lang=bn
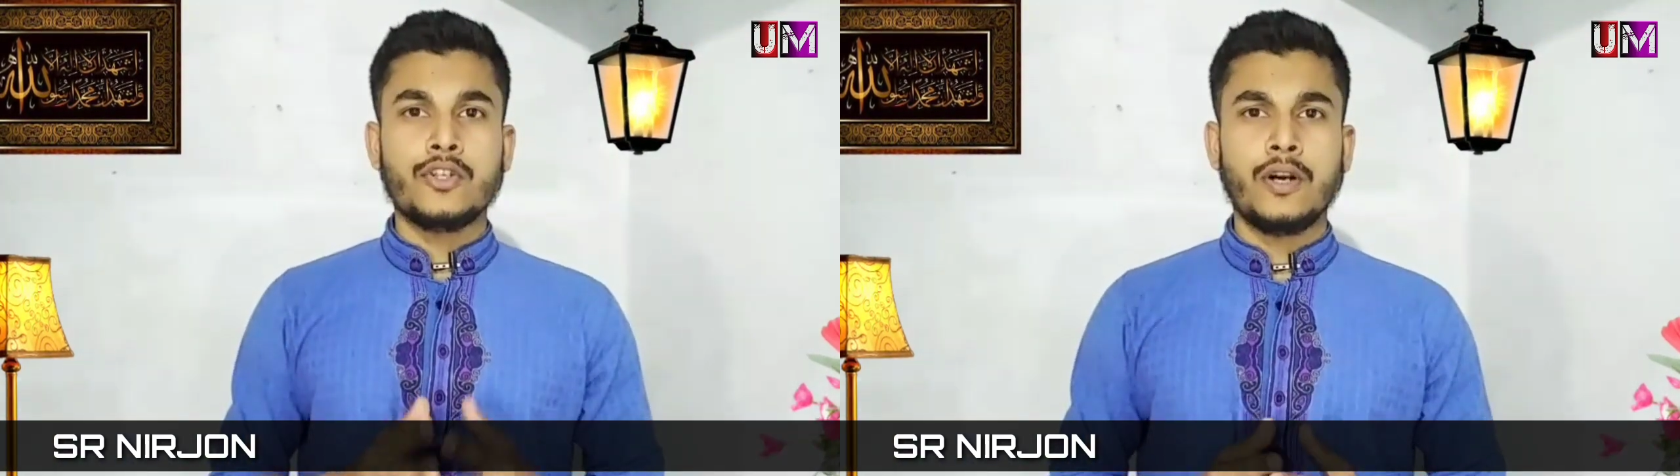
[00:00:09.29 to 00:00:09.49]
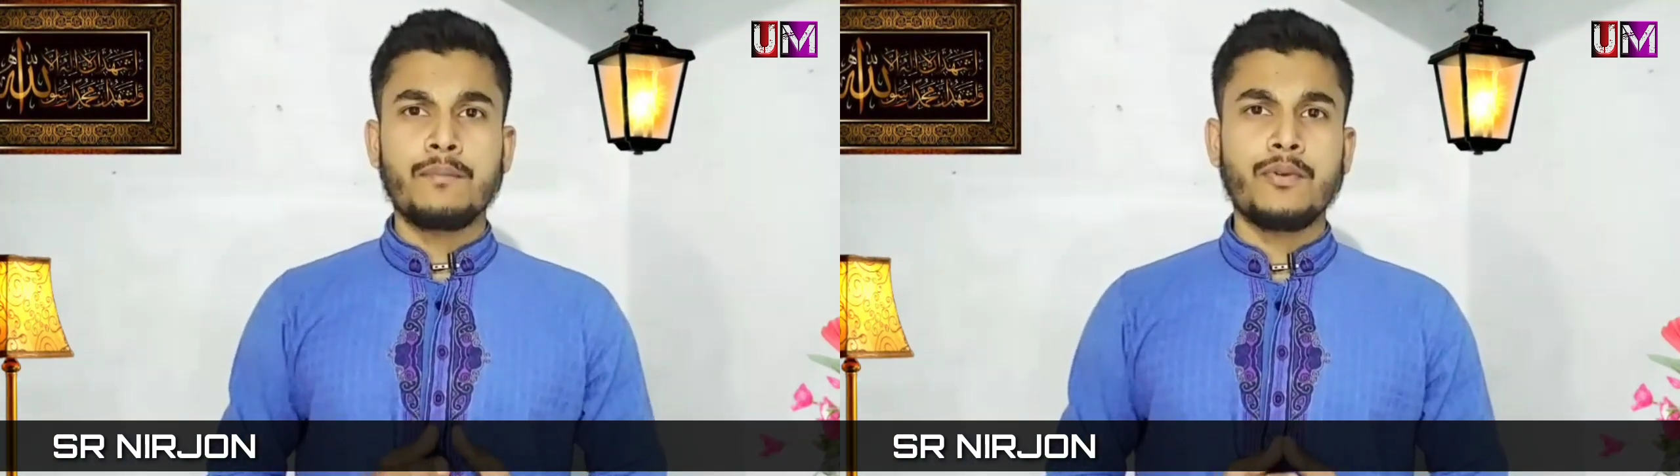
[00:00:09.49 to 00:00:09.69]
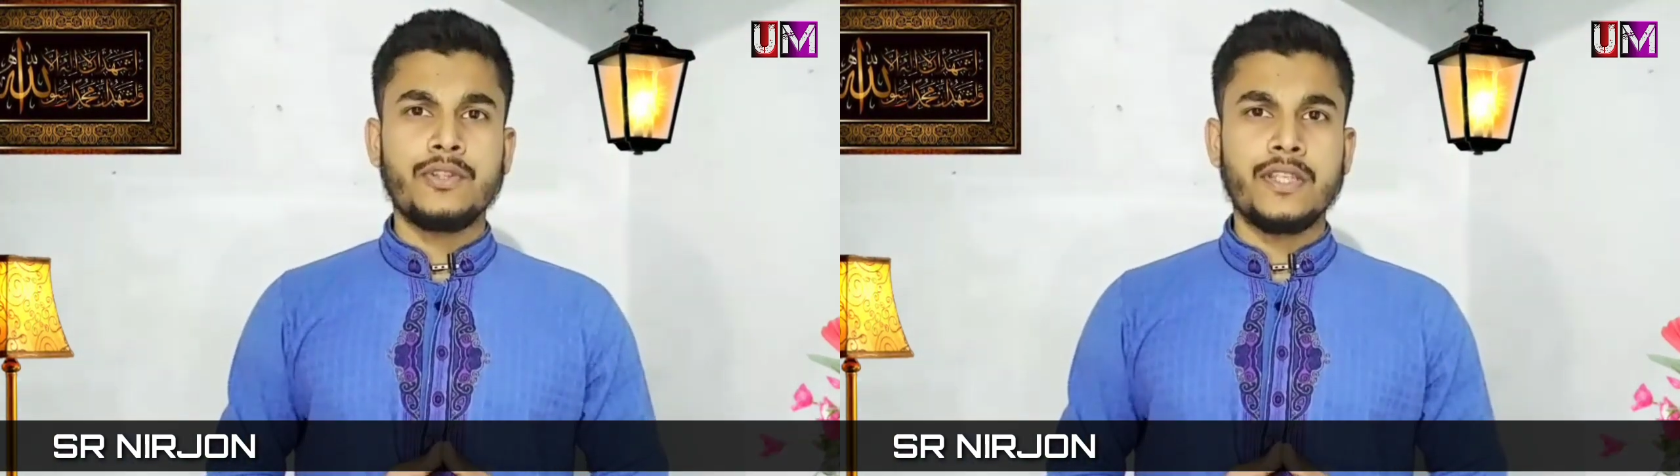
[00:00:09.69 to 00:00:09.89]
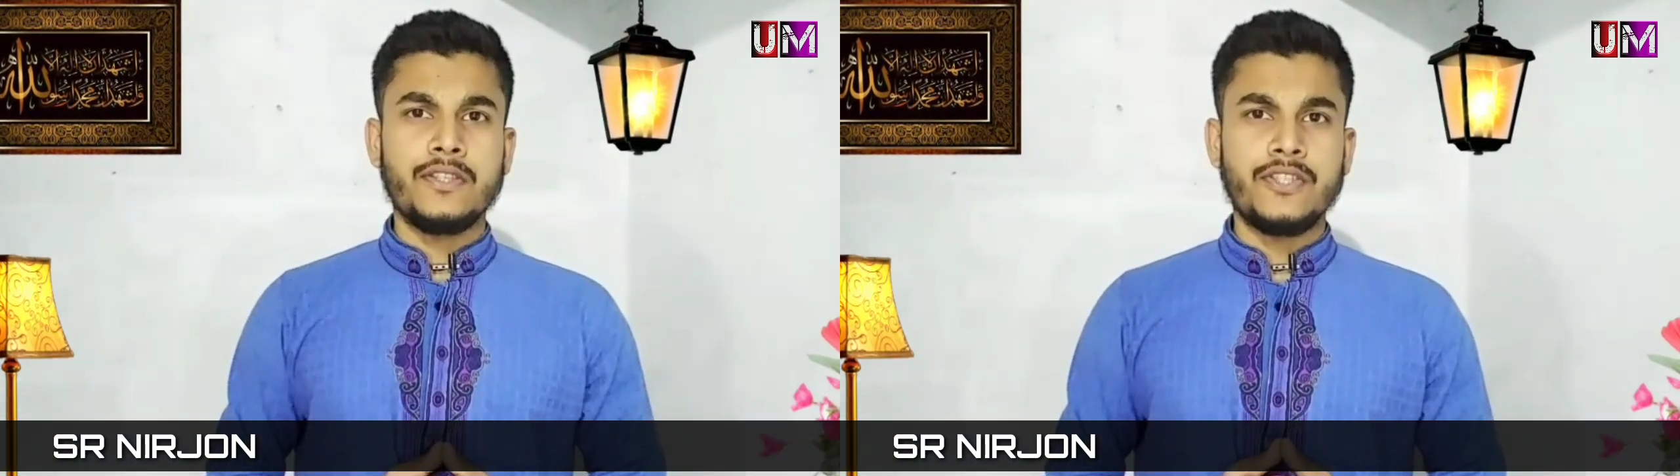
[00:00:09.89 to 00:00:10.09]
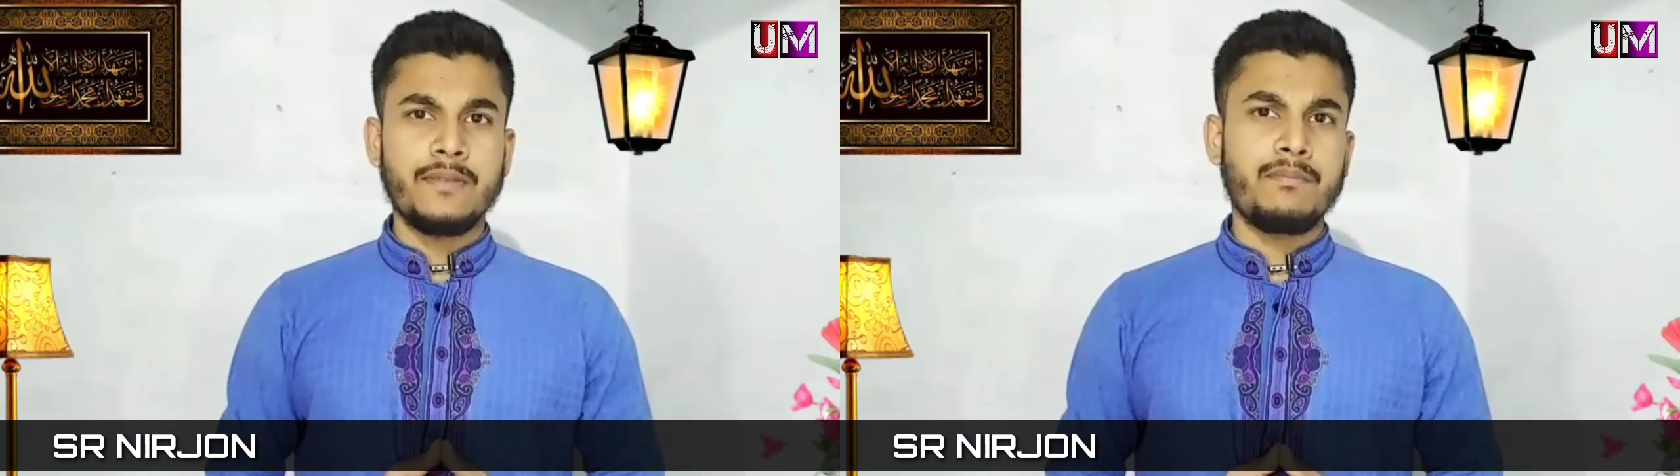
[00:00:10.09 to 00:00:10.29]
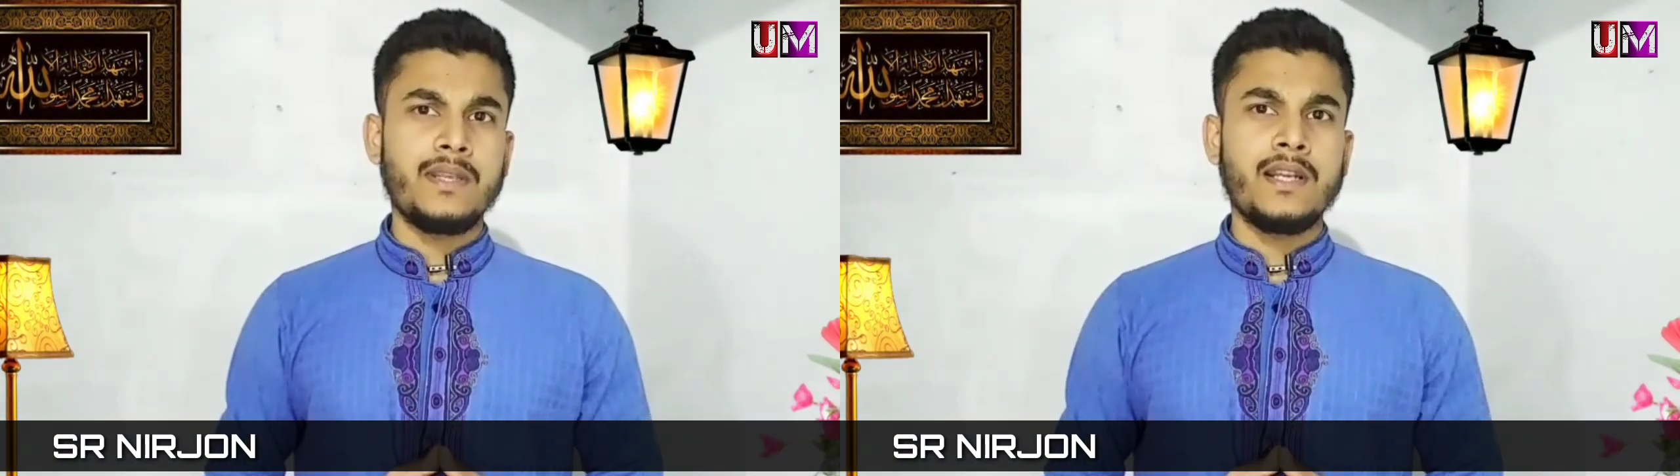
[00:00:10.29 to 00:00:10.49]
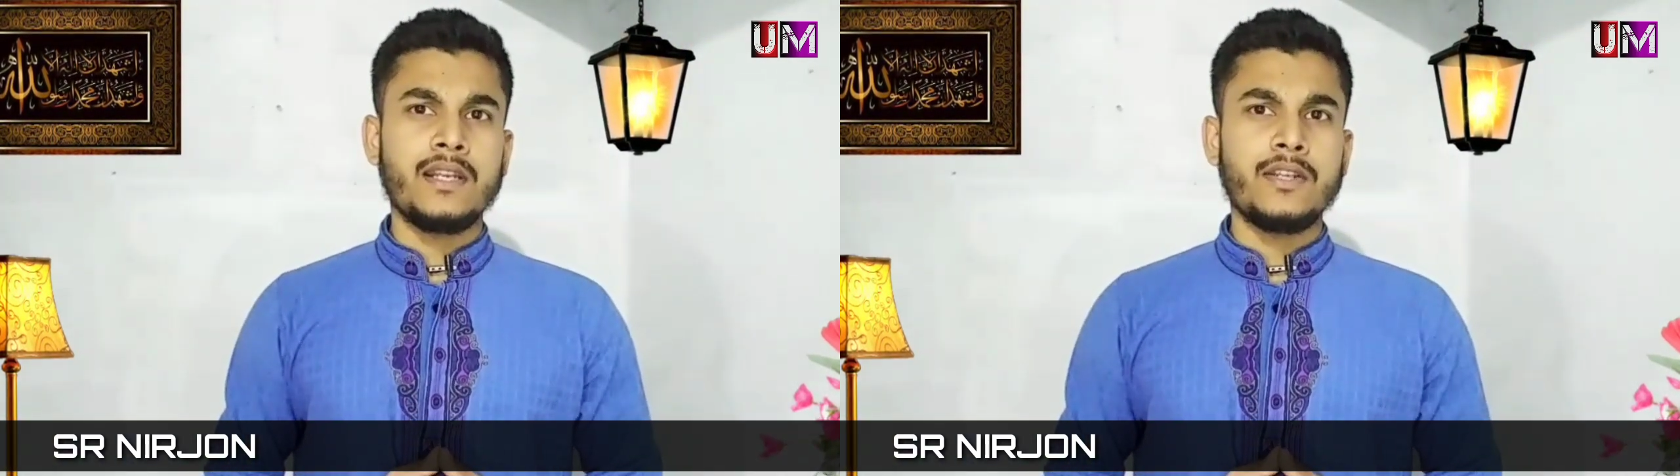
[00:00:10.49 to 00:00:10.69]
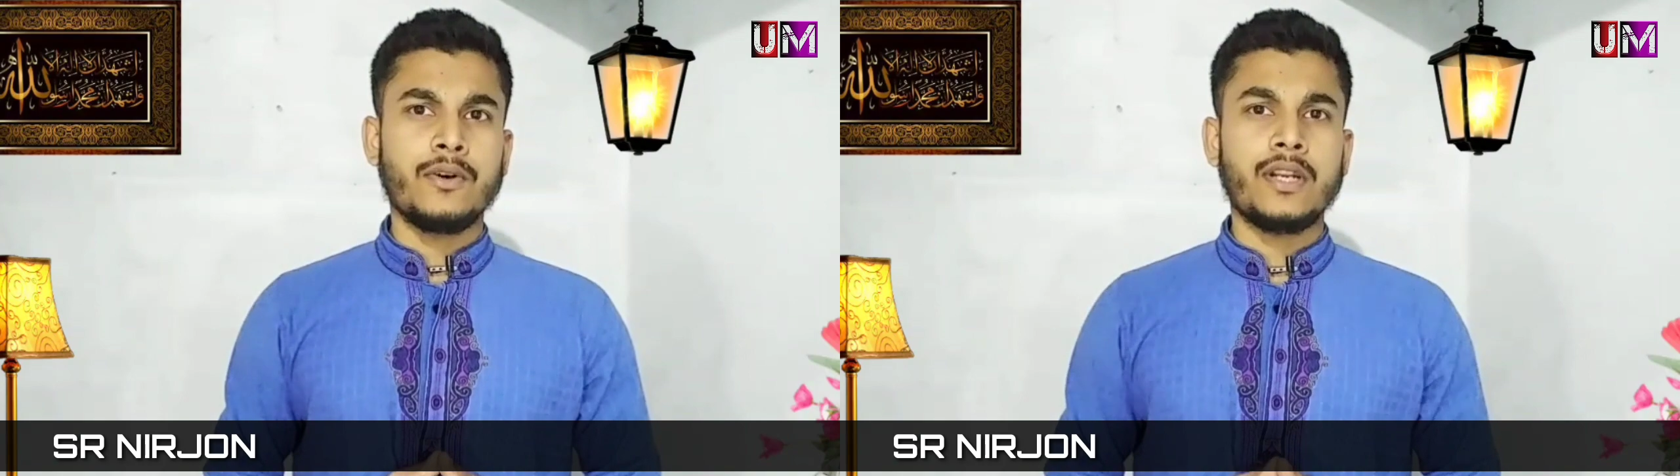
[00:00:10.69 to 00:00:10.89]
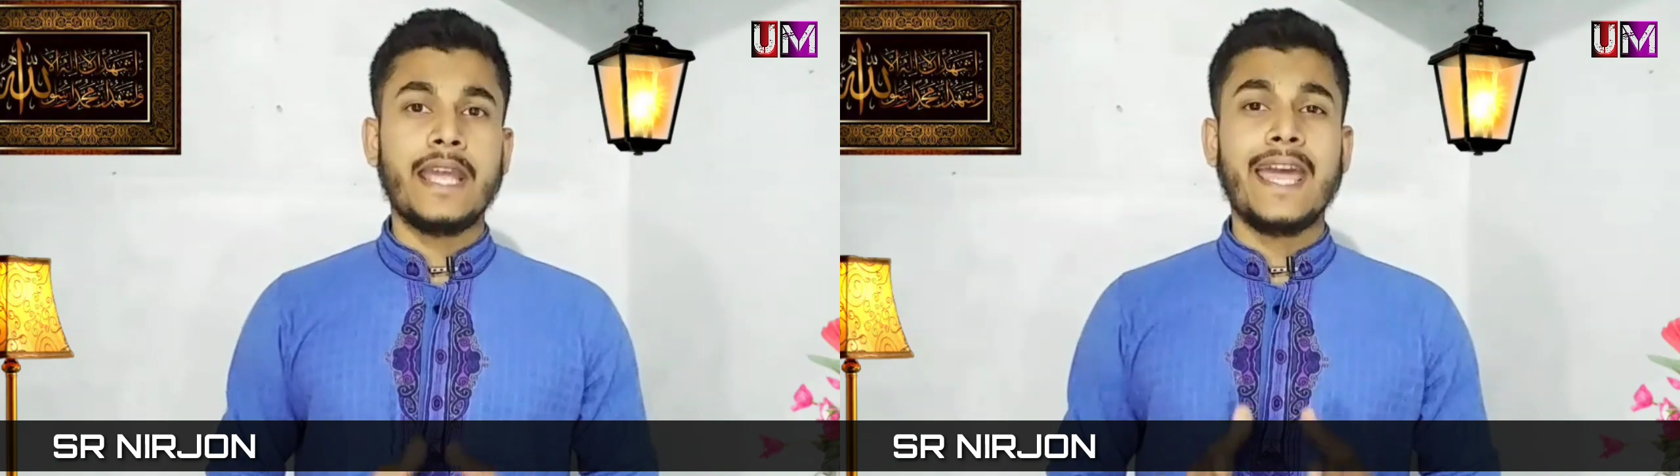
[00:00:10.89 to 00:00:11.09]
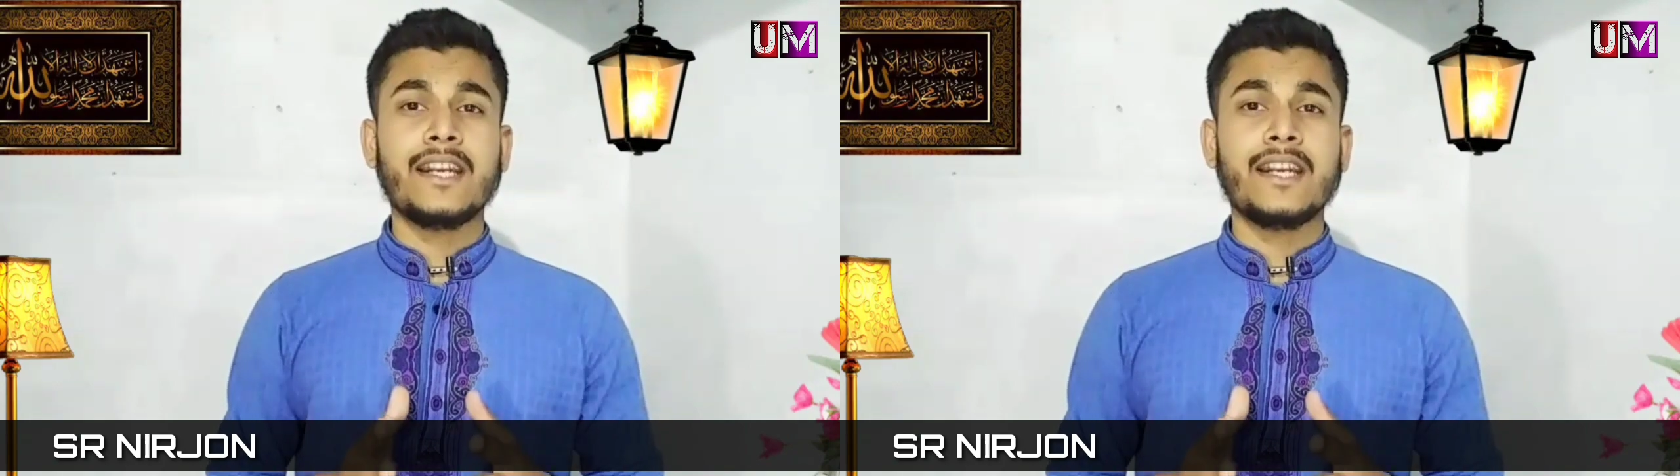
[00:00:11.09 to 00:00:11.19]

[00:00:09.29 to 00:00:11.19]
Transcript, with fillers: সম্প্রতি জীববিজ্ঞানীগণ